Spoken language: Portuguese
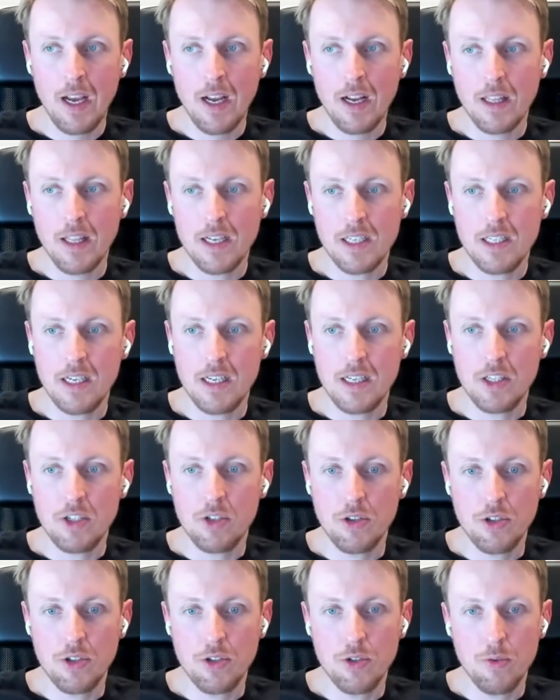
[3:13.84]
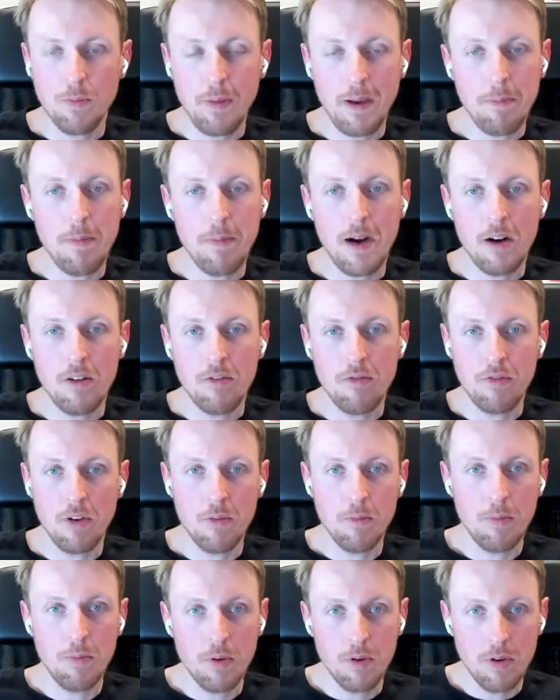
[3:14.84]
das transações do PayPal vão
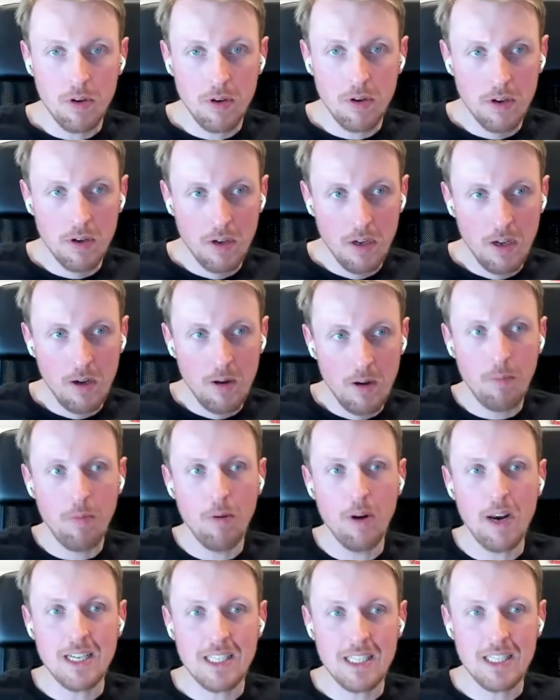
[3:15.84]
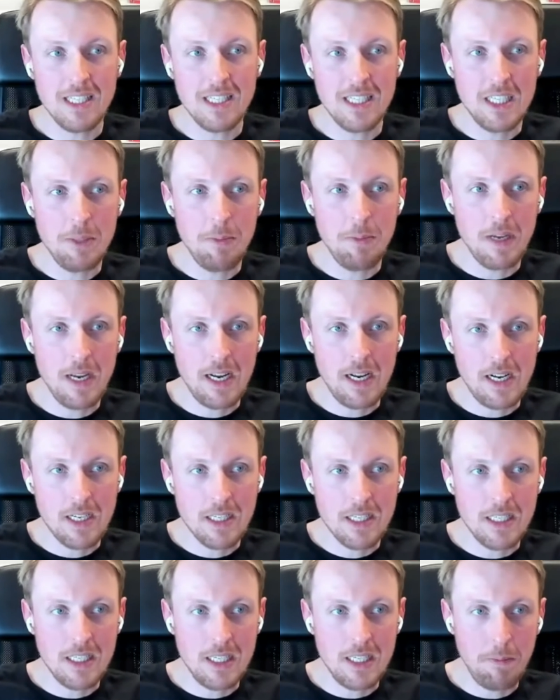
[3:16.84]
por por essas é,
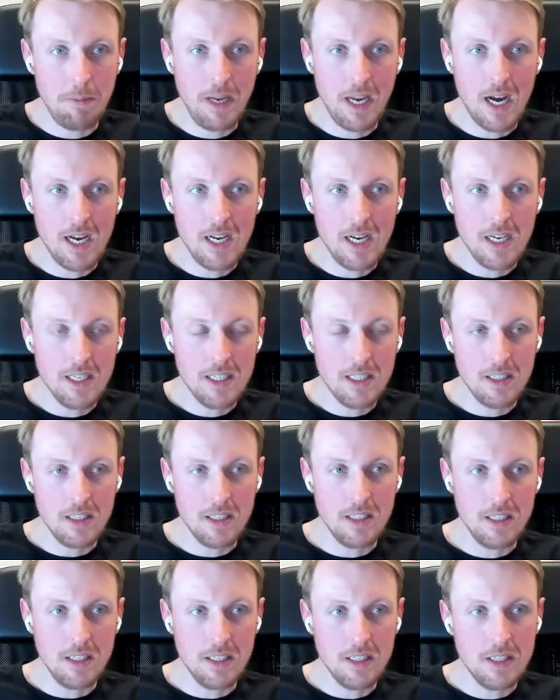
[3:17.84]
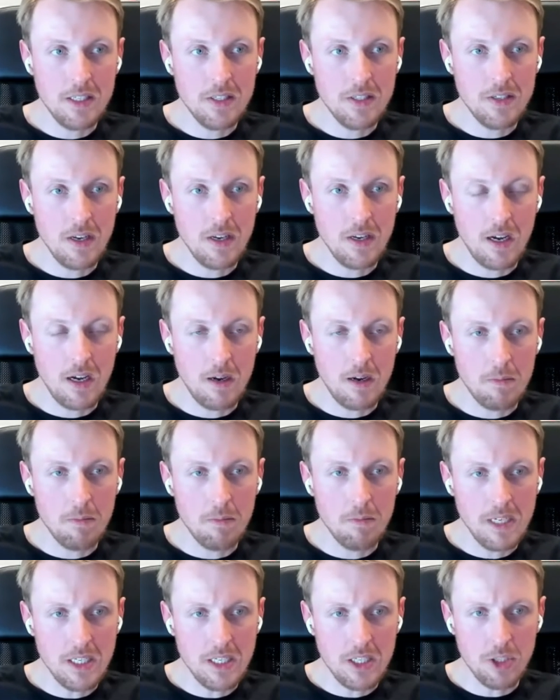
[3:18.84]
essas APIs, esses um,
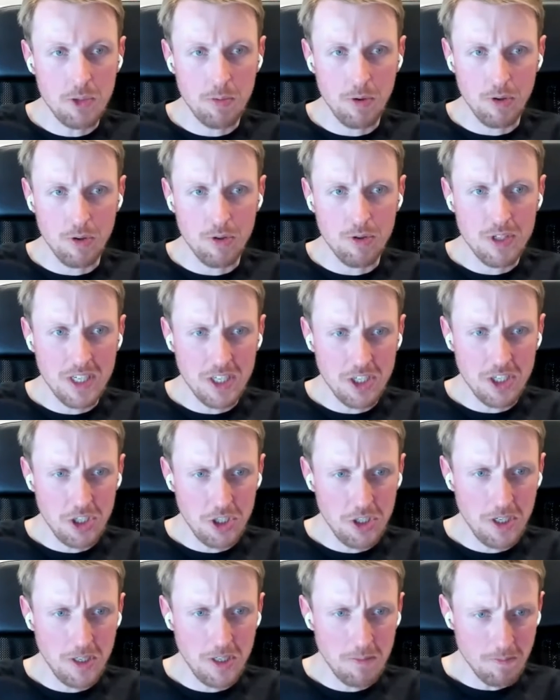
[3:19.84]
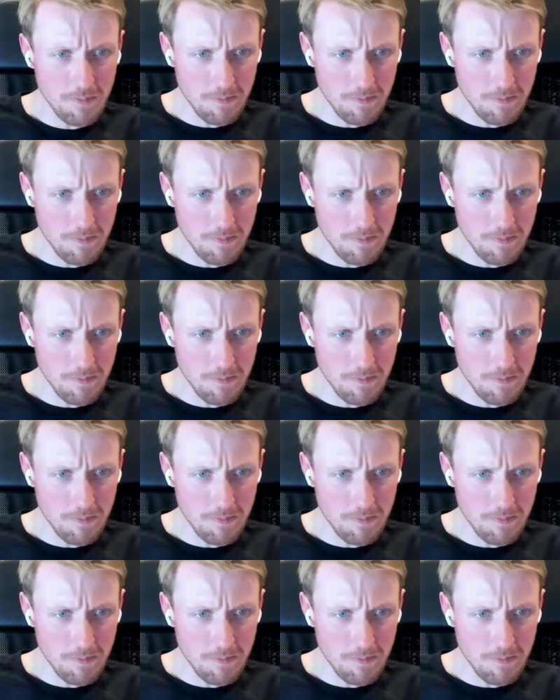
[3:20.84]
esses produtos que a gente